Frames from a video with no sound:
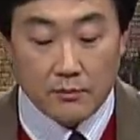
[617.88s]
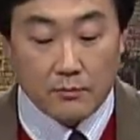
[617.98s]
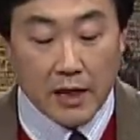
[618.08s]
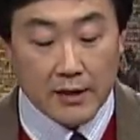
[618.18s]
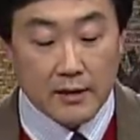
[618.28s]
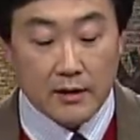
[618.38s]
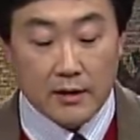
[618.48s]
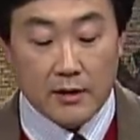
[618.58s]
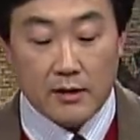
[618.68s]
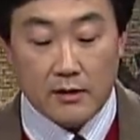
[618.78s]

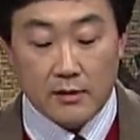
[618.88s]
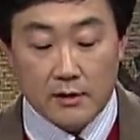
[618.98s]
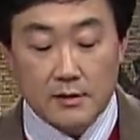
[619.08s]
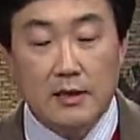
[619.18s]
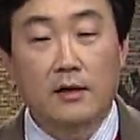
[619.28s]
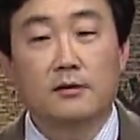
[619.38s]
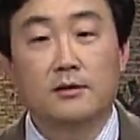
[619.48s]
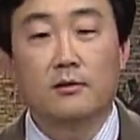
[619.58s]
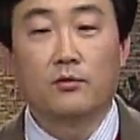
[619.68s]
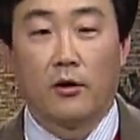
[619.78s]
만약에
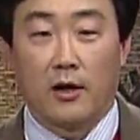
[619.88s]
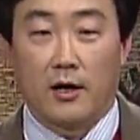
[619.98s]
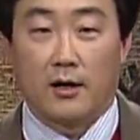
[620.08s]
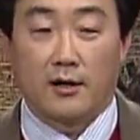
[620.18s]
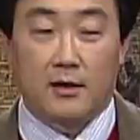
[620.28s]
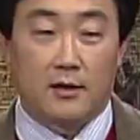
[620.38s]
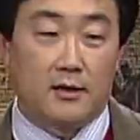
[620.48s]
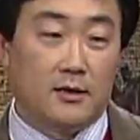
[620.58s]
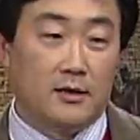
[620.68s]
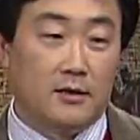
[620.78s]
상선벌악
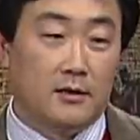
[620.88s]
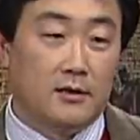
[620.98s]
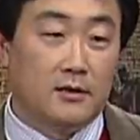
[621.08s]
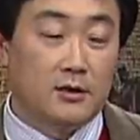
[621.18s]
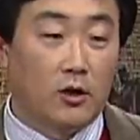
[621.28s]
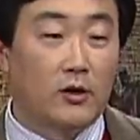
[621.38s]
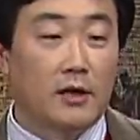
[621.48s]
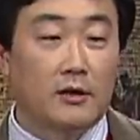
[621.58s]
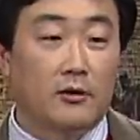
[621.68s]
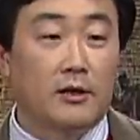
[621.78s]

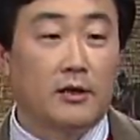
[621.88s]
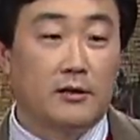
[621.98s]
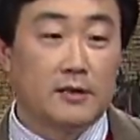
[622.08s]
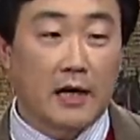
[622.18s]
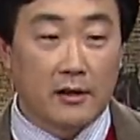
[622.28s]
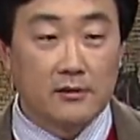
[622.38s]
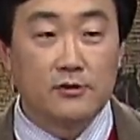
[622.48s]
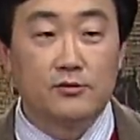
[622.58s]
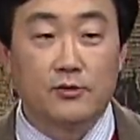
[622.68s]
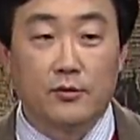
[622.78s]
선한 거한테는 상을
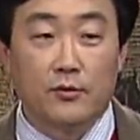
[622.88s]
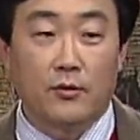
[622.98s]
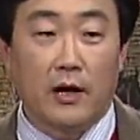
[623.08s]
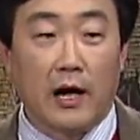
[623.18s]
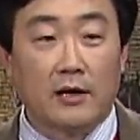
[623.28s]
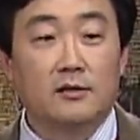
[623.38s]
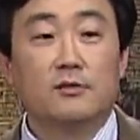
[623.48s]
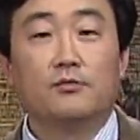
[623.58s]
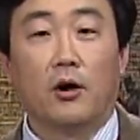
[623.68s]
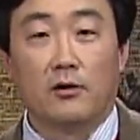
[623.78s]
주고
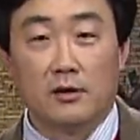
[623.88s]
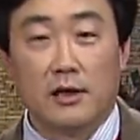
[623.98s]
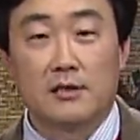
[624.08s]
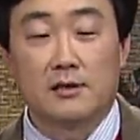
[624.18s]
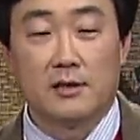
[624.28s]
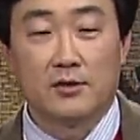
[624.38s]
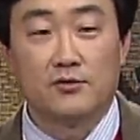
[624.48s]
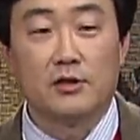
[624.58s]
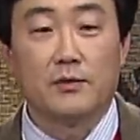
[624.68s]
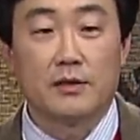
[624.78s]
악은 벌을 하신다
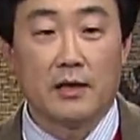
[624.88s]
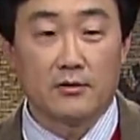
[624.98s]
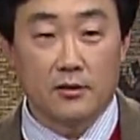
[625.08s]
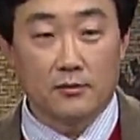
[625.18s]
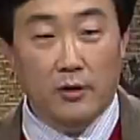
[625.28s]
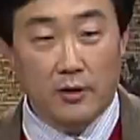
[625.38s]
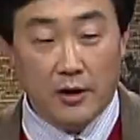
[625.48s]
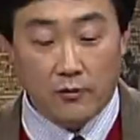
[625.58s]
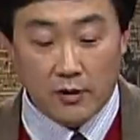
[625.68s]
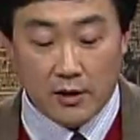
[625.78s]
주님이
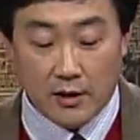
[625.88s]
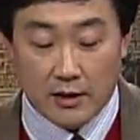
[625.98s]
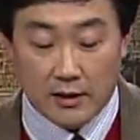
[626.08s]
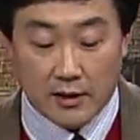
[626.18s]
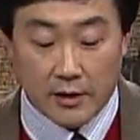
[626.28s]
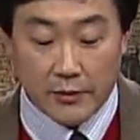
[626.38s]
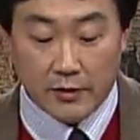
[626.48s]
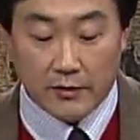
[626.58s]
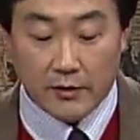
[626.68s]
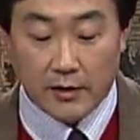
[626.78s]
상선벌악의 원리가
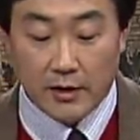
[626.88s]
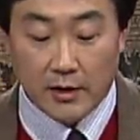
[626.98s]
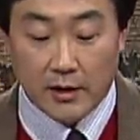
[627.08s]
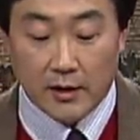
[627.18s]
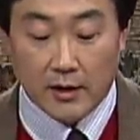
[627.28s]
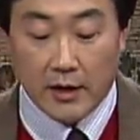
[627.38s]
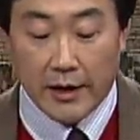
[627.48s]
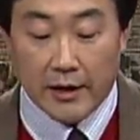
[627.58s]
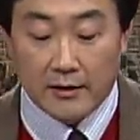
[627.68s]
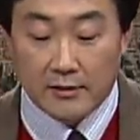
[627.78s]
있다면
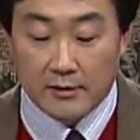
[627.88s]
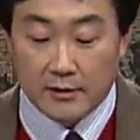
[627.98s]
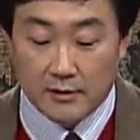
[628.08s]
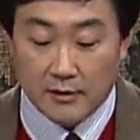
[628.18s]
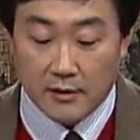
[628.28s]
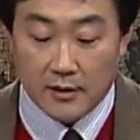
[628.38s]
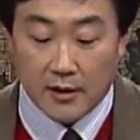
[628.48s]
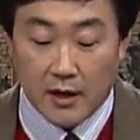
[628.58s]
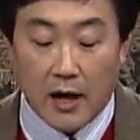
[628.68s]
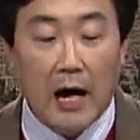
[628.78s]
에드는
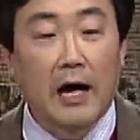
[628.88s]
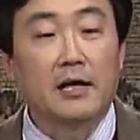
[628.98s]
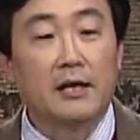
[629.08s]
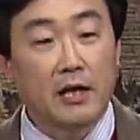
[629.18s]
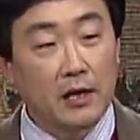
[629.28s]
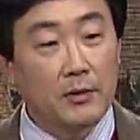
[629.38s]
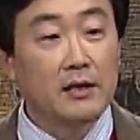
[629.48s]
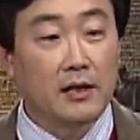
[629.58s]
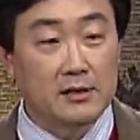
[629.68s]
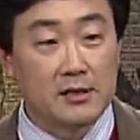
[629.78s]
악인에게만
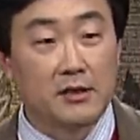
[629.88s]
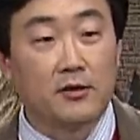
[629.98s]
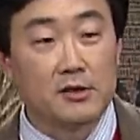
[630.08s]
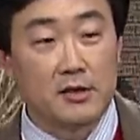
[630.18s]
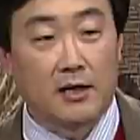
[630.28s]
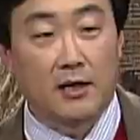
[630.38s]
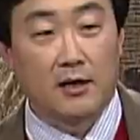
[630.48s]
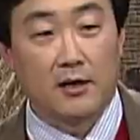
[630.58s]
닥칠 것이다.